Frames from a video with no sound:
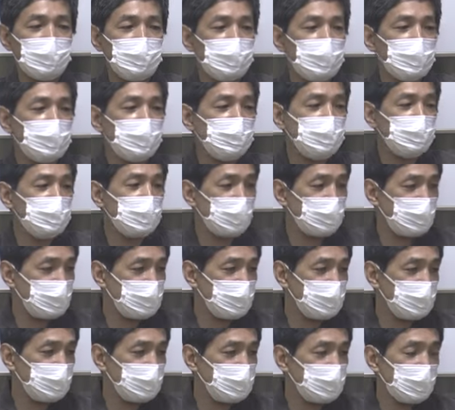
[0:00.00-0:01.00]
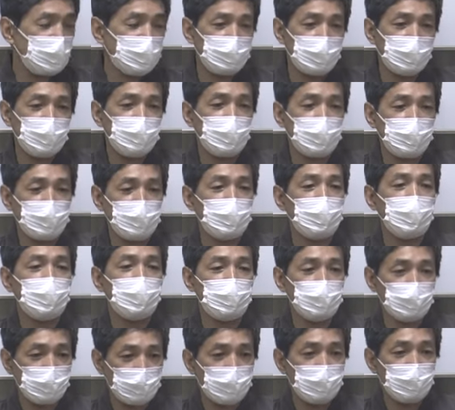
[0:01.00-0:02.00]
愛されるためにやんなきゃいけな
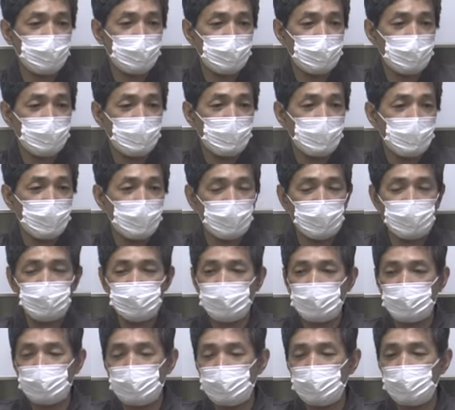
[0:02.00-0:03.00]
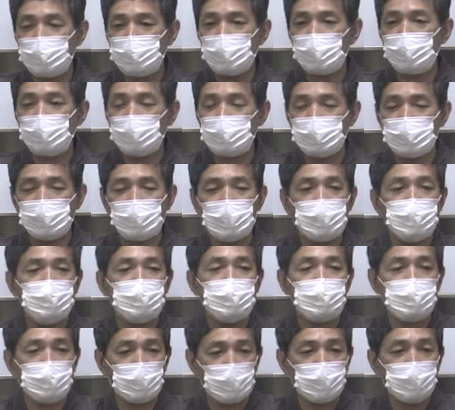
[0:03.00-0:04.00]
いこと愛されようと思ってやる
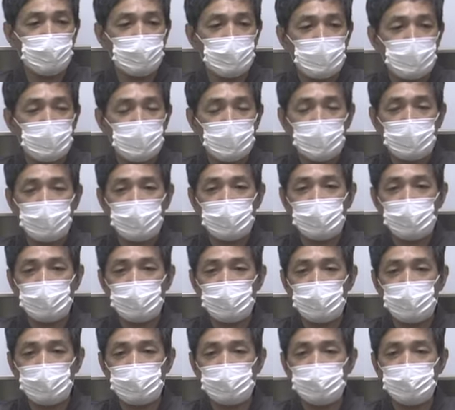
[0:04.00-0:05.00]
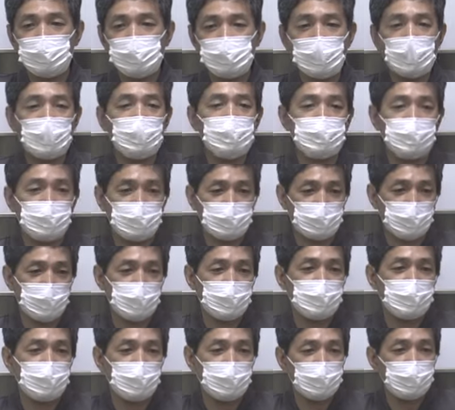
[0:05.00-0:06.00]
ことこれに疲れてし
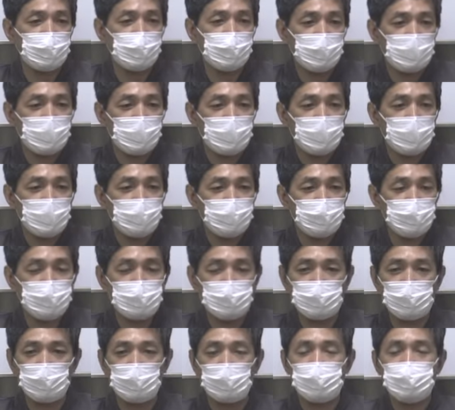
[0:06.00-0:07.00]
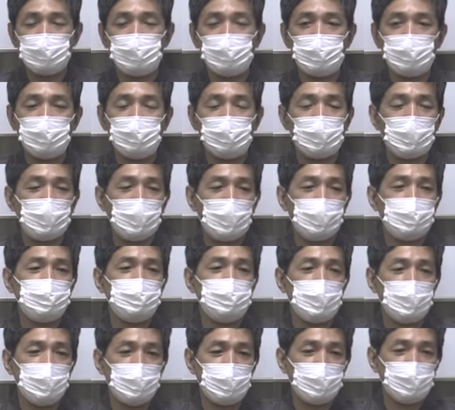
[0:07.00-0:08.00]
まってねむしろ一人の方が
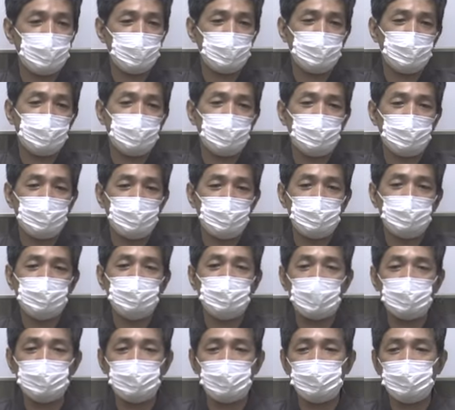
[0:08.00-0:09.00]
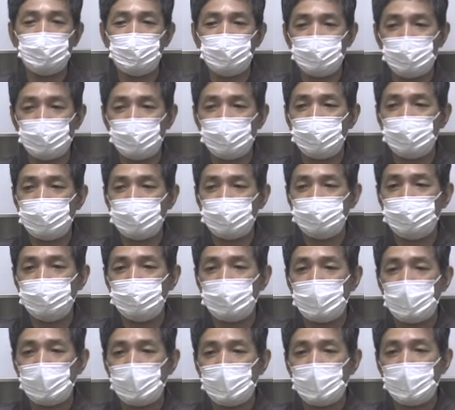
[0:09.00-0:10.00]
楽じゃないかという課題だと思いま
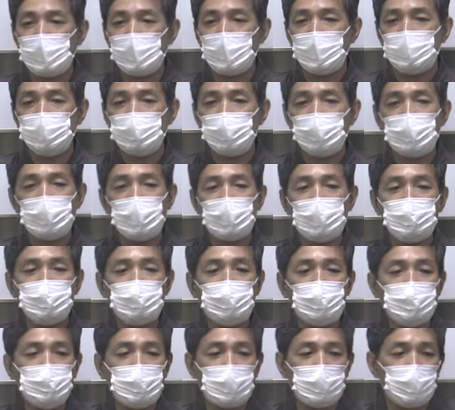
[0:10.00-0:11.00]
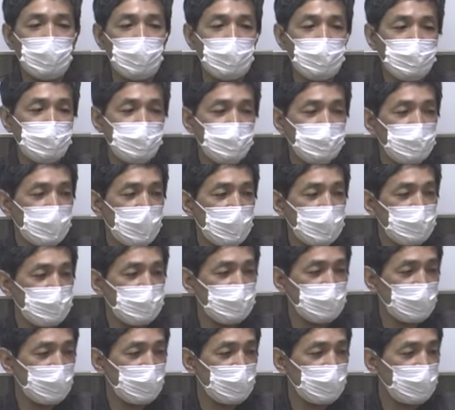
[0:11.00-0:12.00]
すそれからそういった欲求があっ
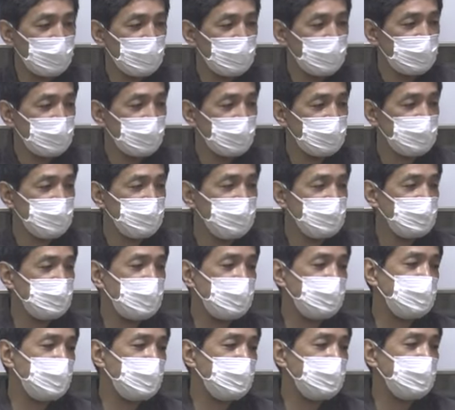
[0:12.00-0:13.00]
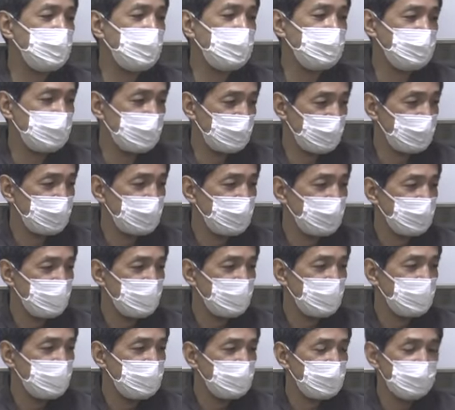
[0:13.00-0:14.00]
てかつ満たされないんで
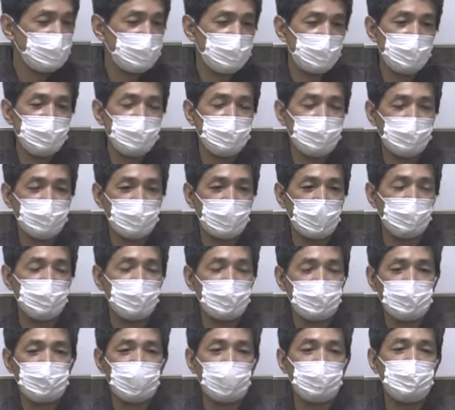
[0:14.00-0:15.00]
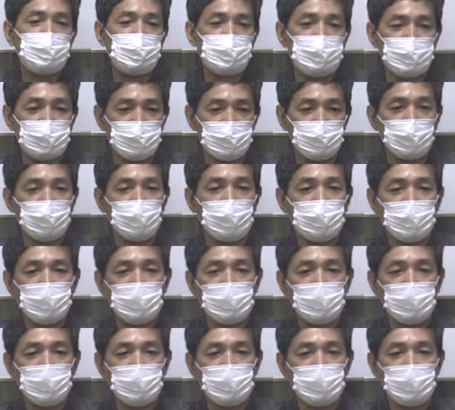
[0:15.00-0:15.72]
で一人でいるとやっぱり寂しいと